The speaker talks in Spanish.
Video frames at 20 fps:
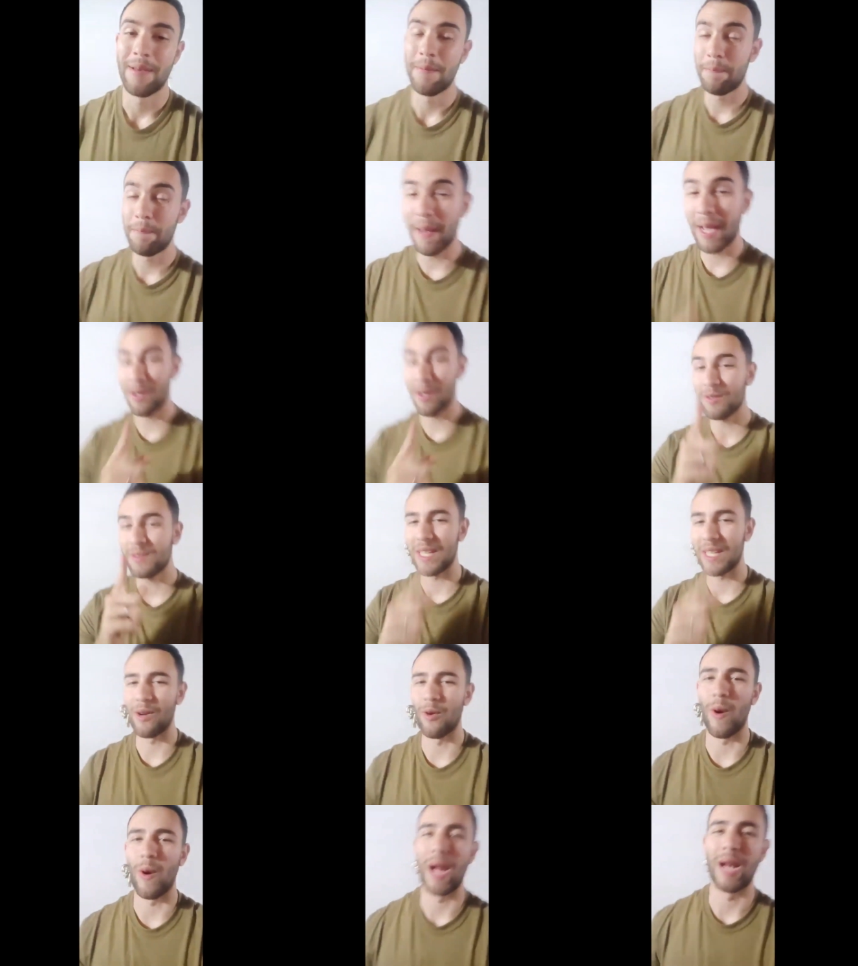pero
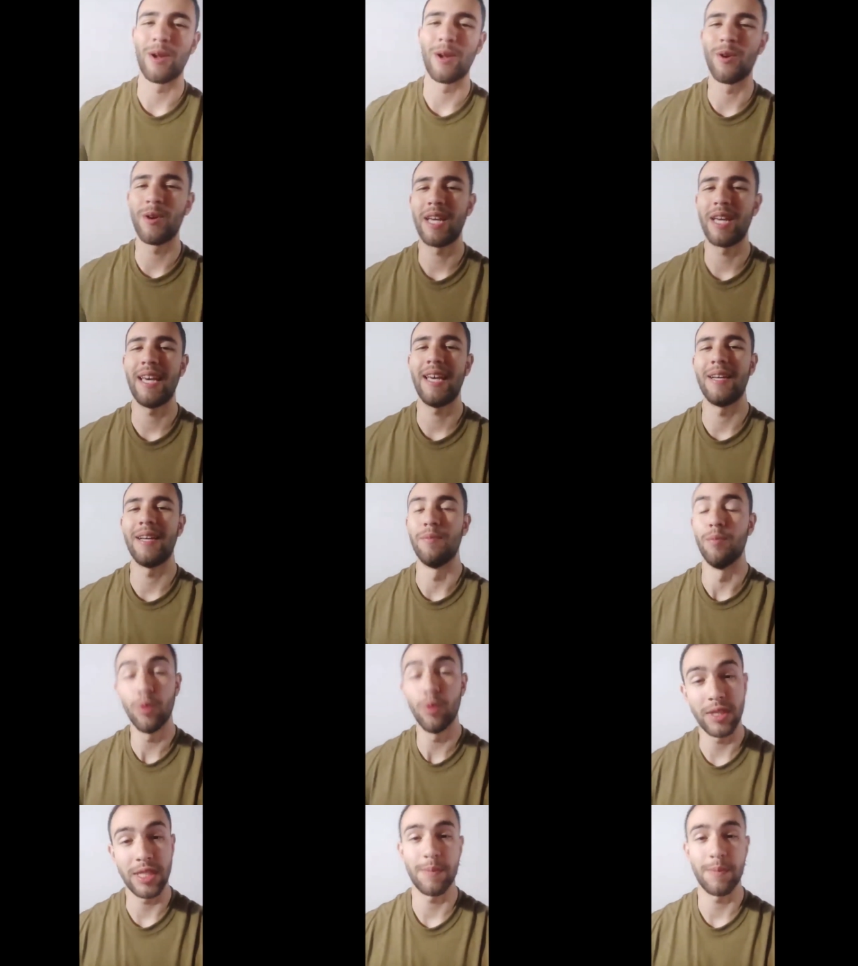tengo algo que
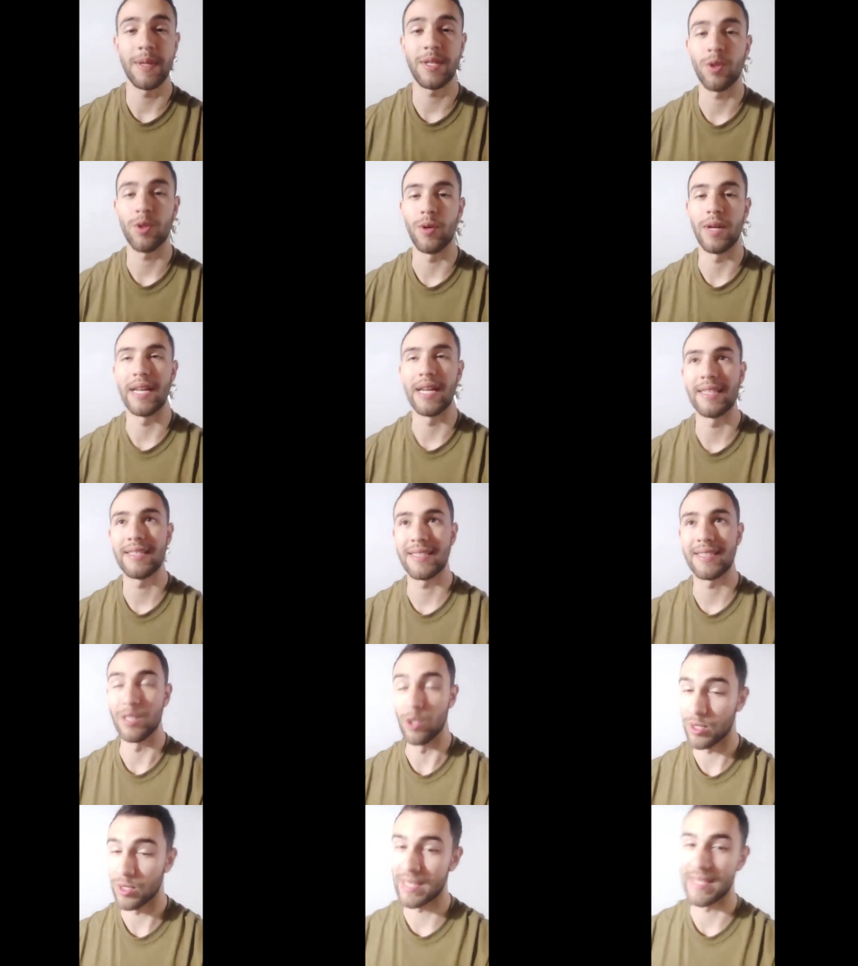muchas personas
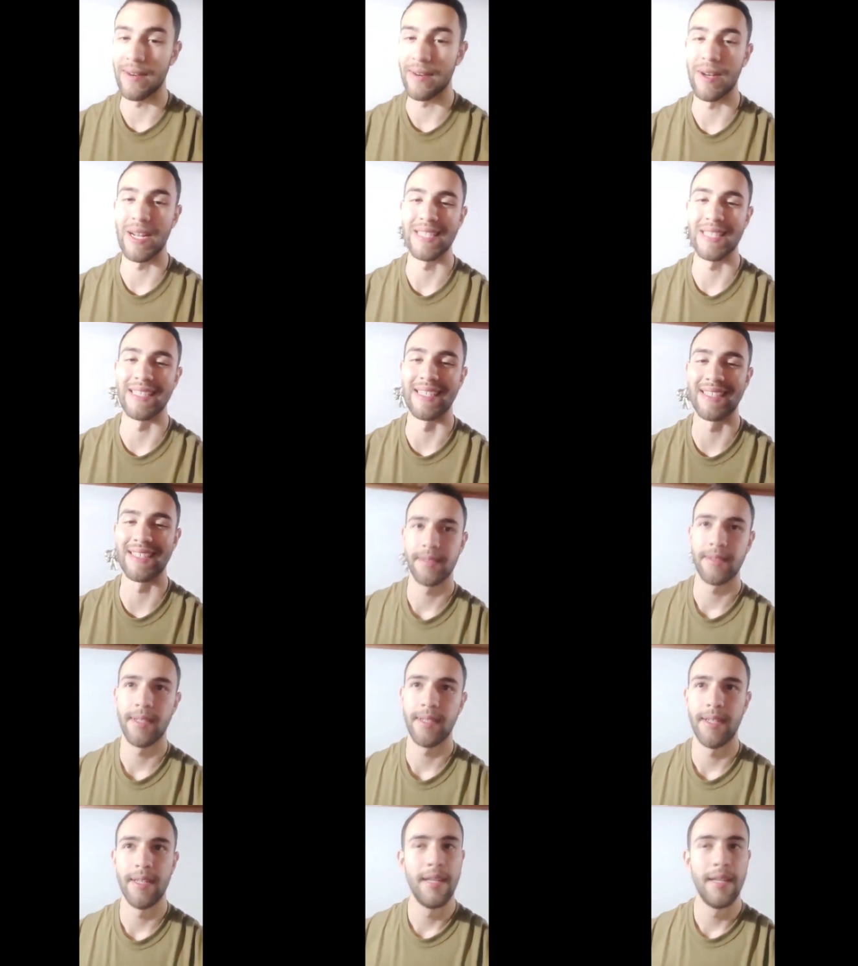no se atreven a hacer.
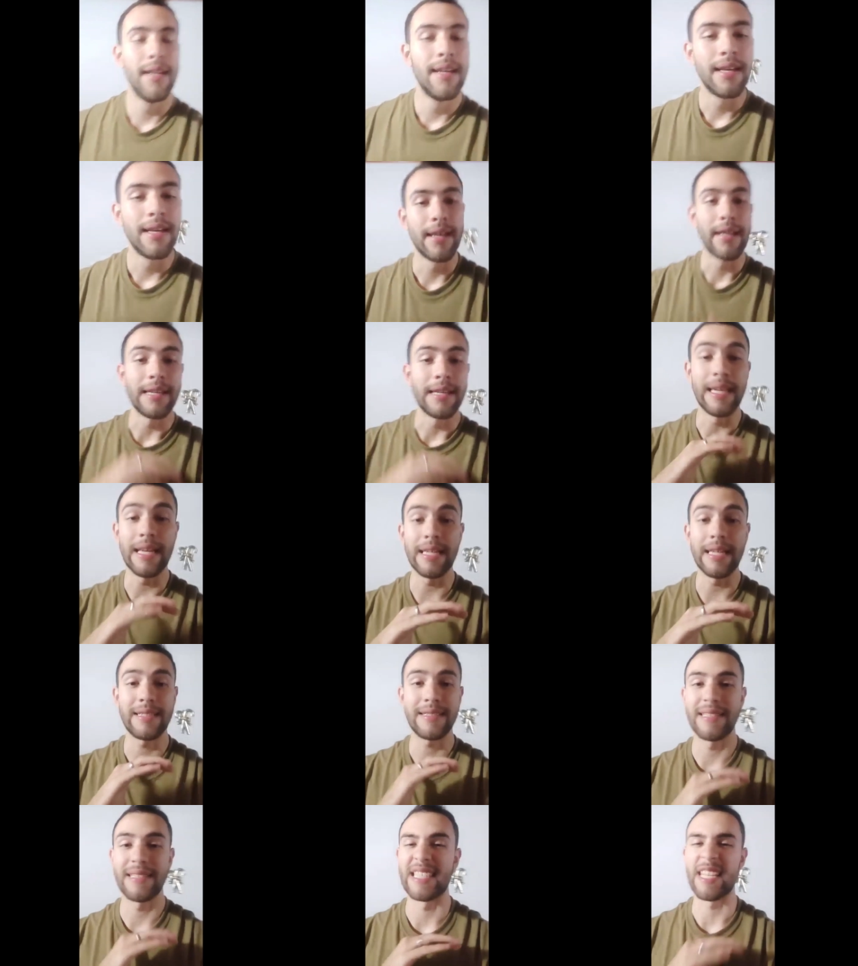Y
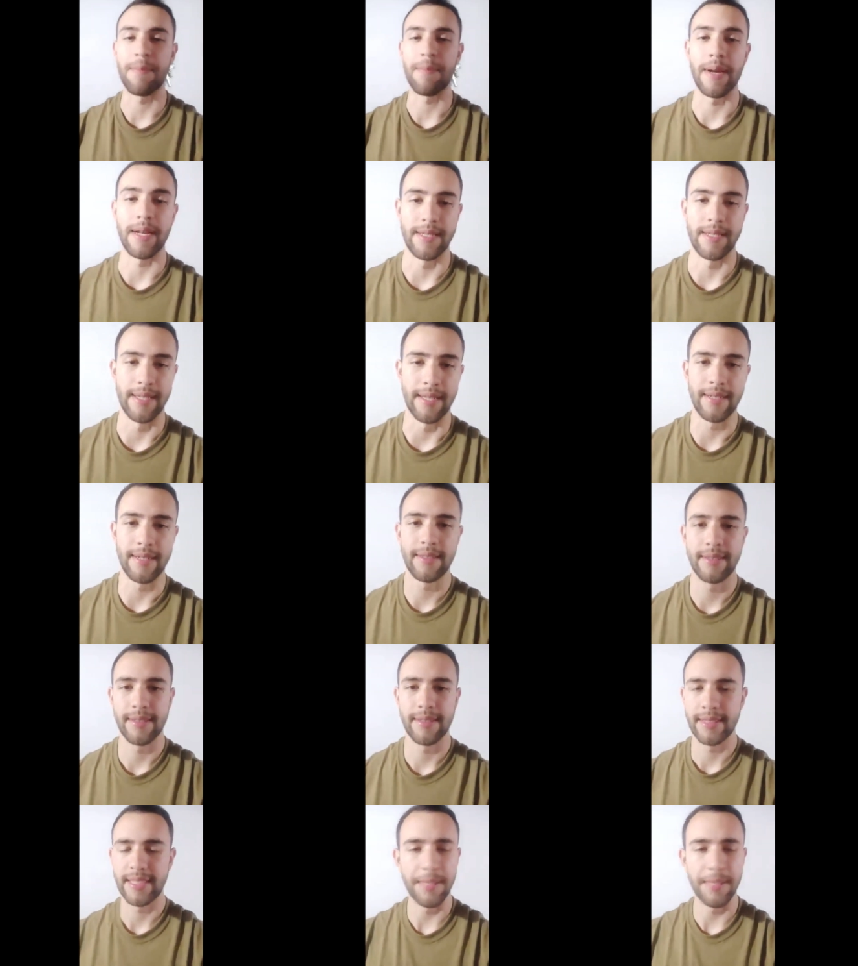es desaparecer.
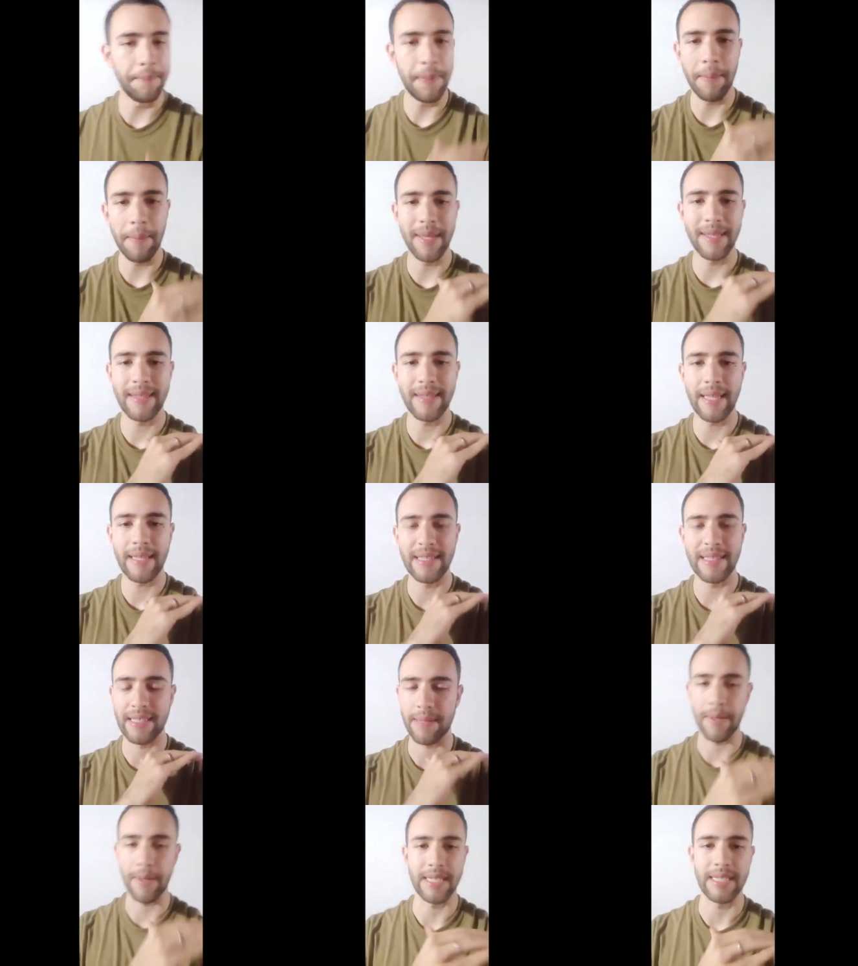Simplemente
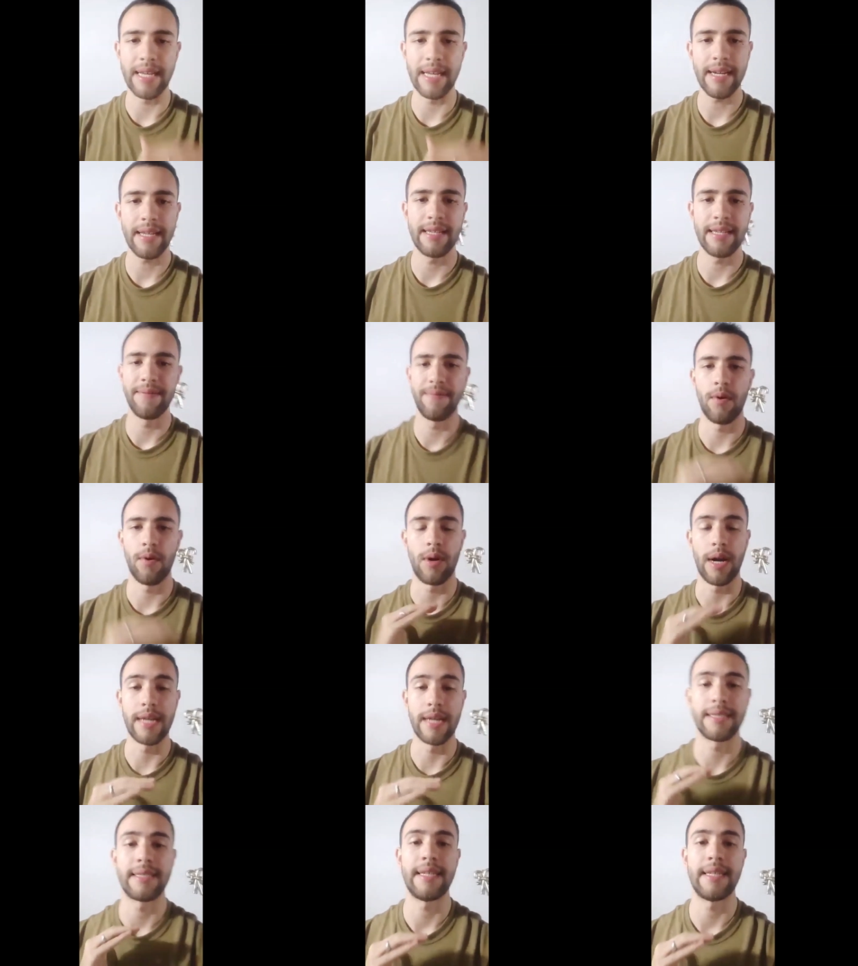desaparecer y
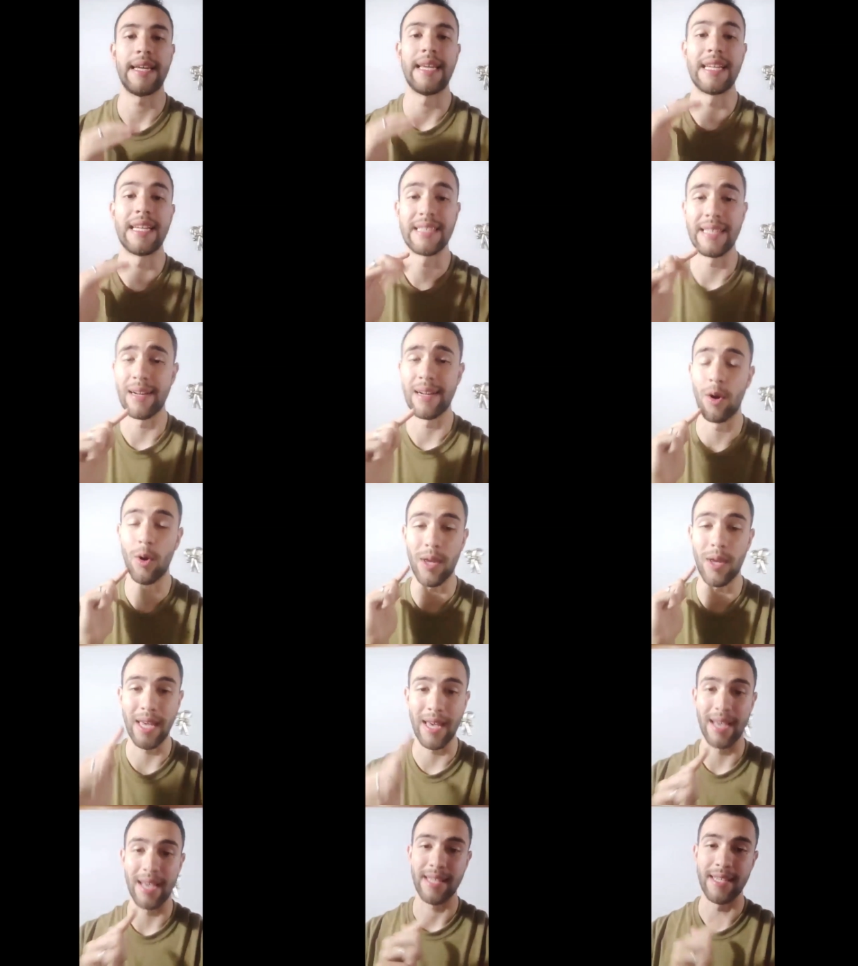enfocarse en hacer lo
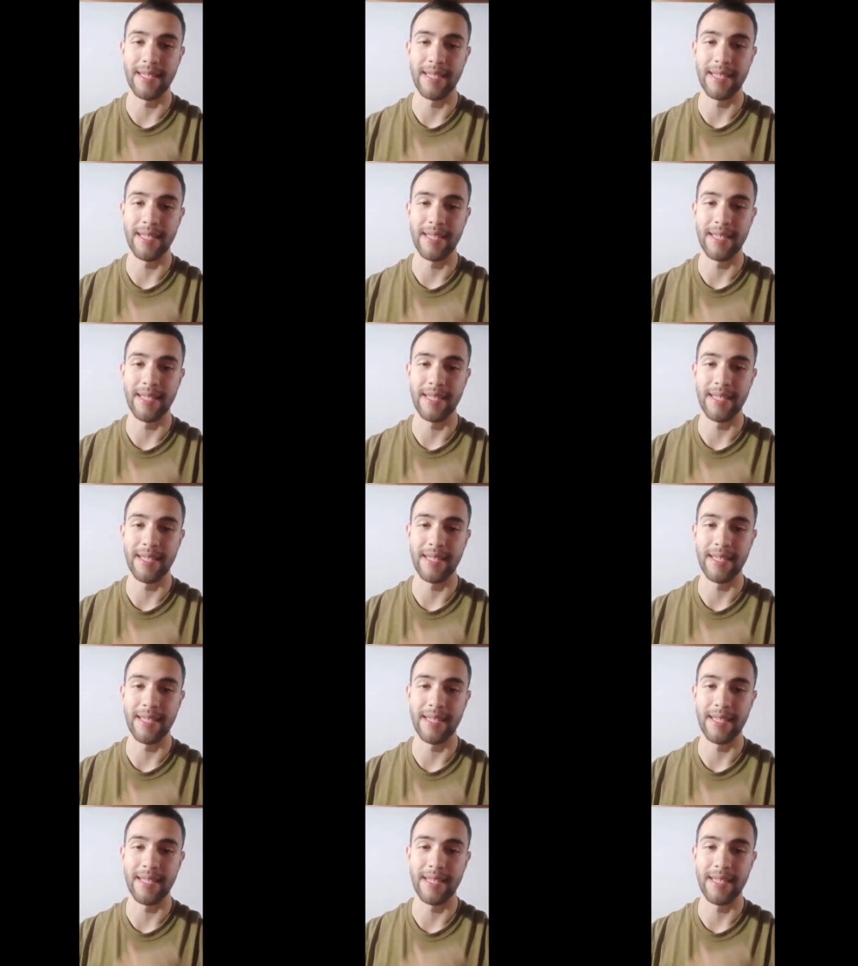que hay que